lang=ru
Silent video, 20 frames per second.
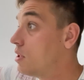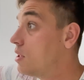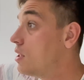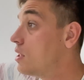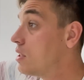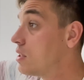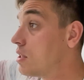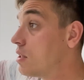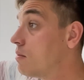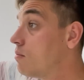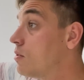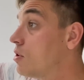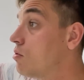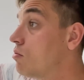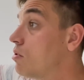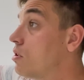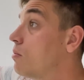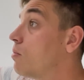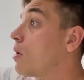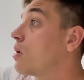10
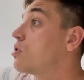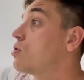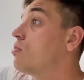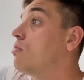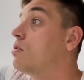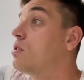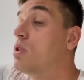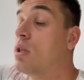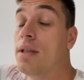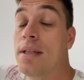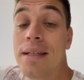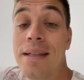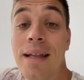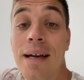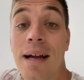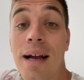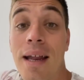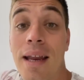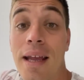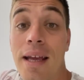минут ты прошелся, ты на
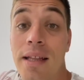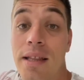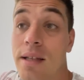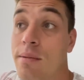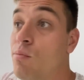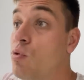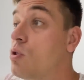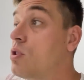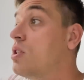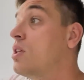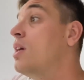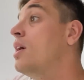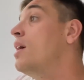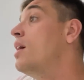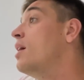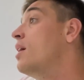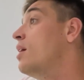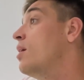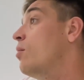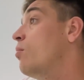горе, ты можешь
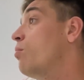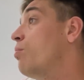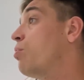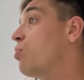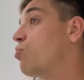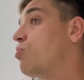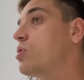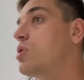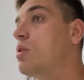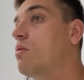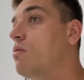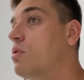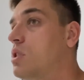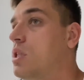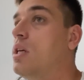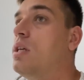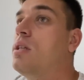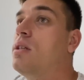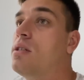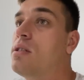просто, вы
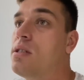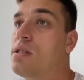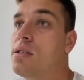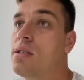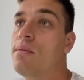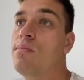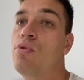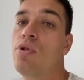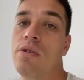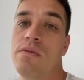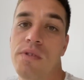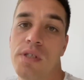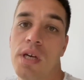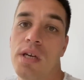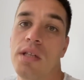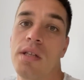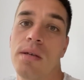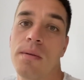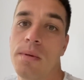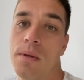знаете, с собой
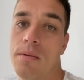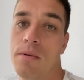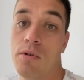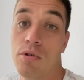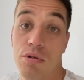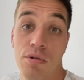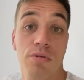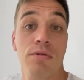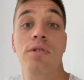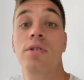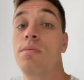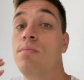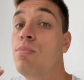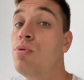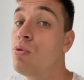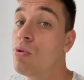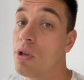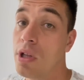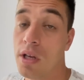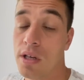взять, например, вот тот же
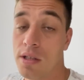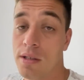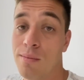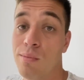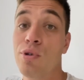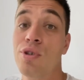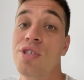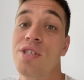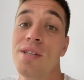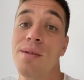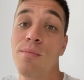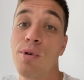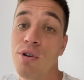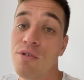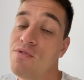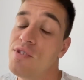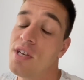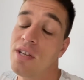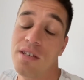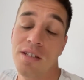бургер, ты можешь с собой
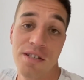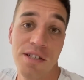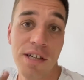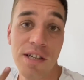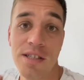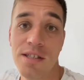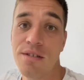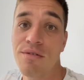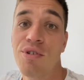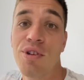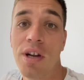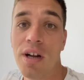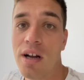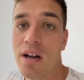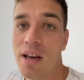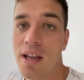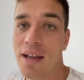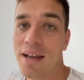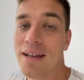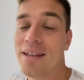взять и съесть его на
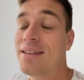горе.